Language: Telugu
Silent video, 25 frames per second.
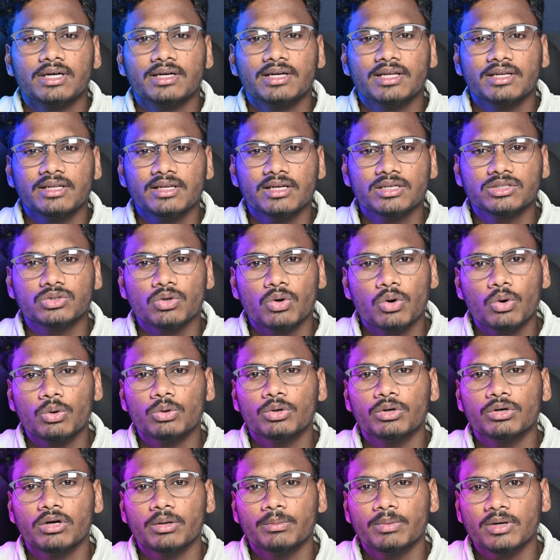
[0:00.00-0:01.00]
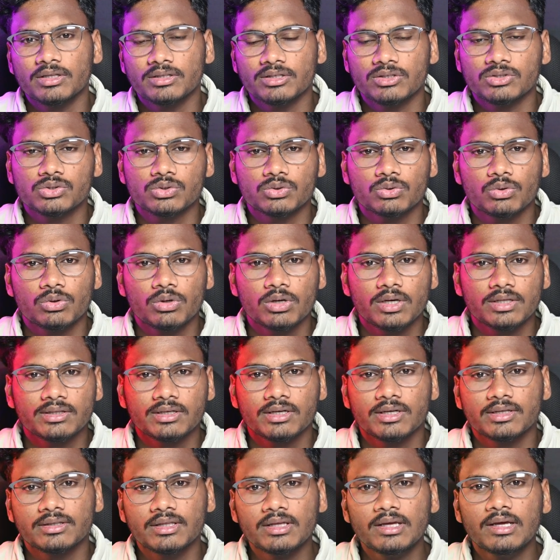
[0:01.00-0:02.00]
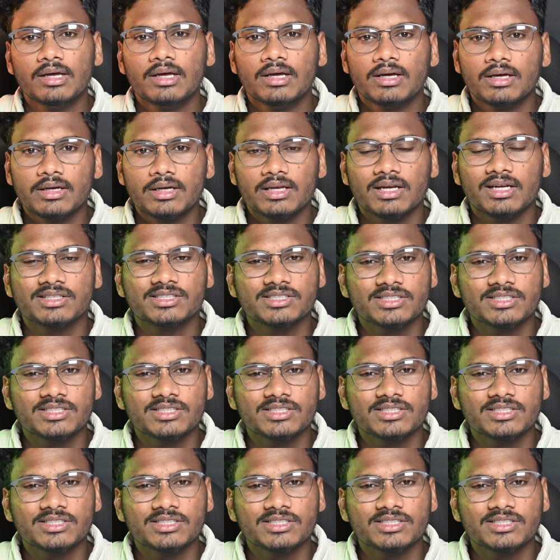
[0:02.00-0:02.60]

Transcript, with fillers: థర్టీన్ ఇయర్స్ ఓల్డ్ ఉన్నప్పుడు అతని స్కూల్లో అతనైతే ఇలా